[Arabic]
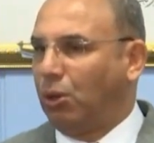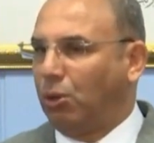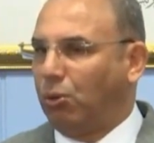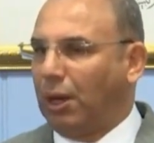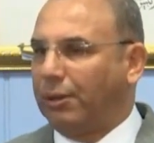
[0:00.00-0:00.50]

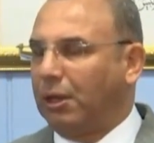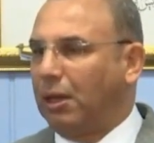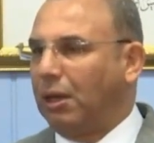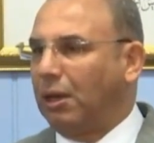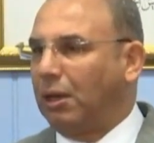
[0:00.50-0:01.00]
وعندنا
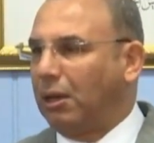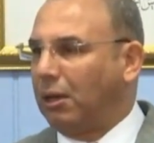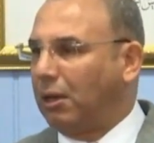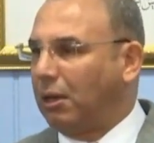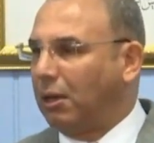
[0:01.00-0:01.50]

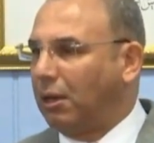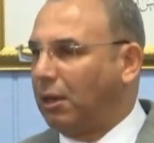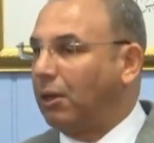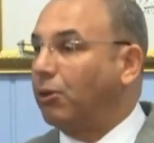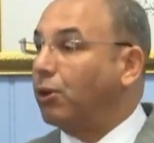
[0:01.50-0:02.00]

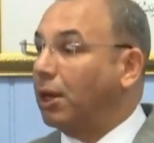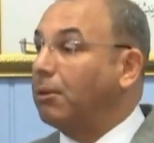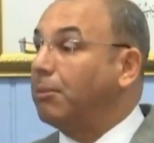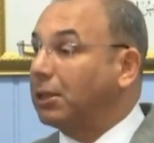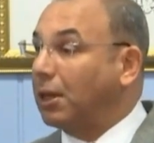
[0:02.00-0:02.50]
آه، درك
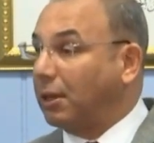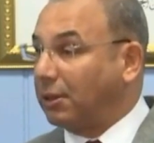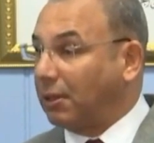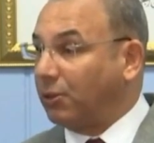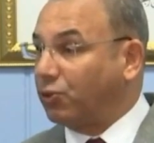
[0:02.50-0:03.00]

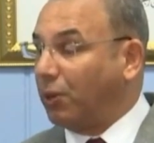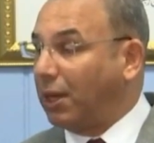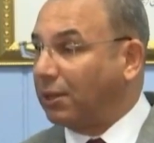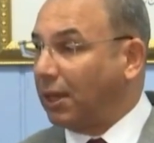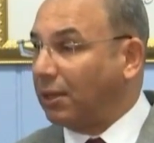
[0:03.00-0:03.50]
المطار
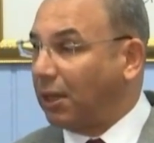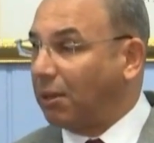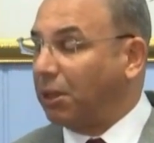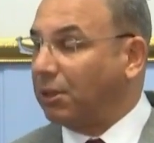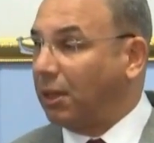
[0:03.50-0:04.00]
سؤال طرحت على
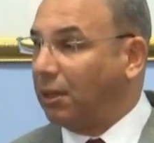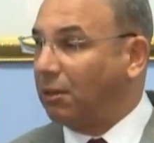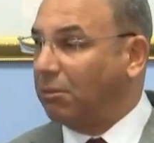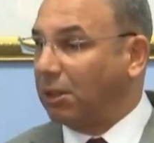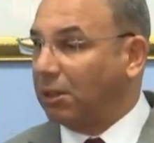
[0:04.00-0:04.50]
المطار
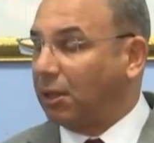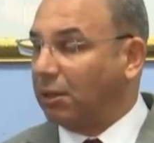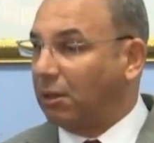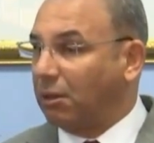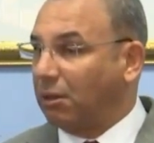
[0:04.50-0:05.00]
المطار
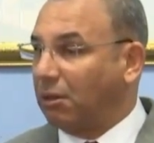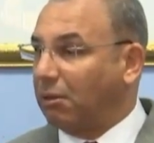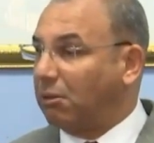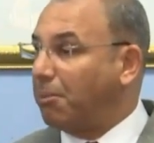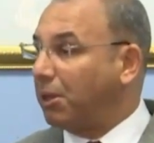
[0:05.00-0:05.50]
آه،
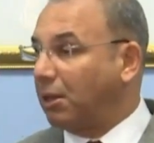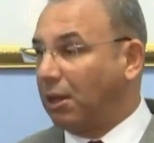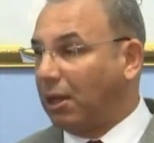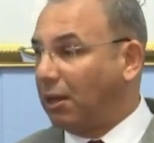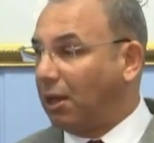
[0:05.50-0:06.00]
تمت
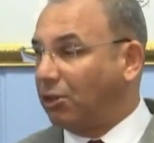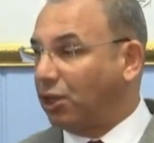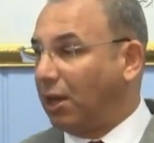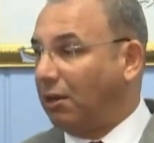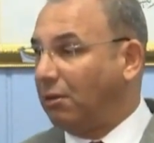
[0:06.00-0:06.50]

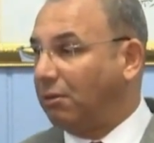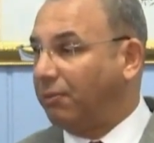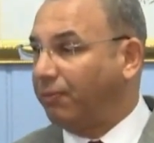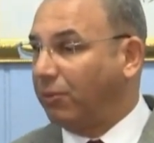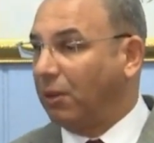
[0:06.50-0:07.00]
الاشغال
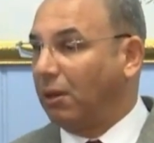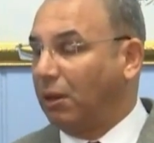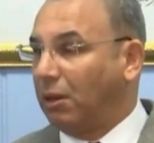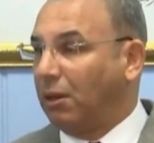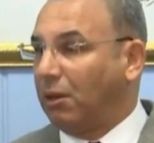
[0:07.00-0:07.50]

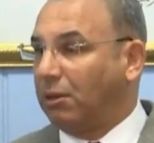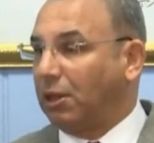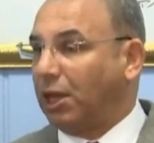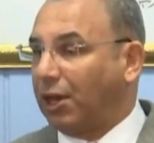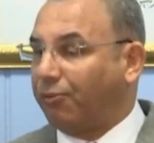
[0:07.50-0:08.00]

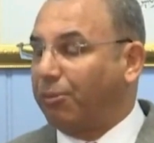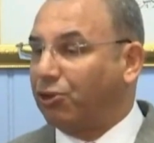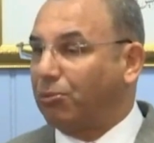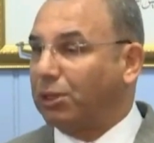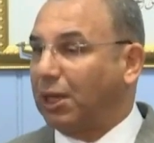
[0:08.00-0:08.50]
تعرف
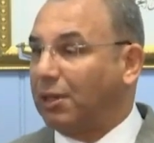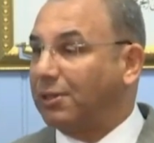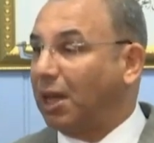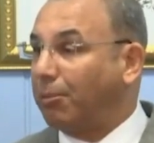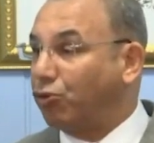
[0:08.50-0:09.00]
باش المطار
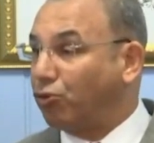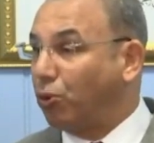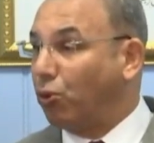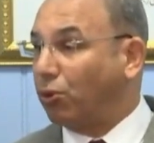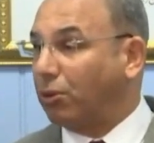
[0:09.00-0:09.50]
يستقبل
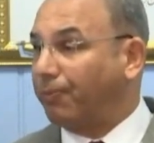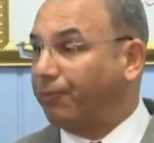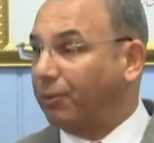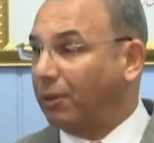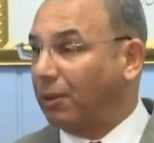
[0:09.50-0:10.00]
جمهور
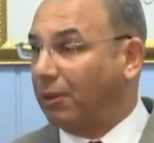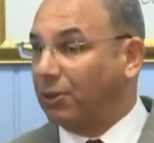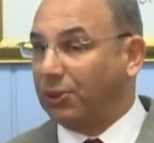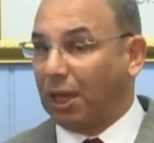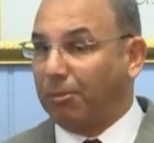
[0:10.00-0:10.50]

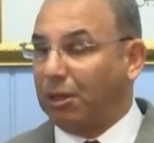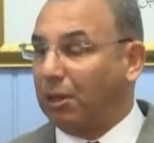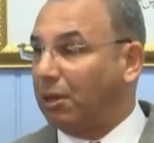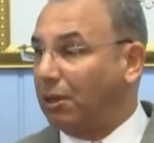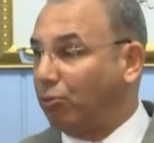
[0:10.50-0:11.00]

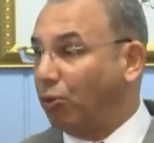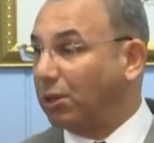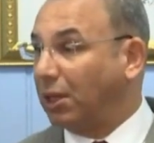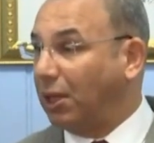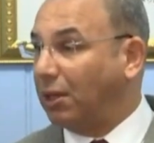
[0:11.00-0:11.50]
يستقبل
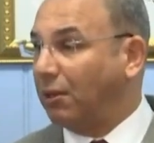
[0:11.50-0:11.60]
مواطنين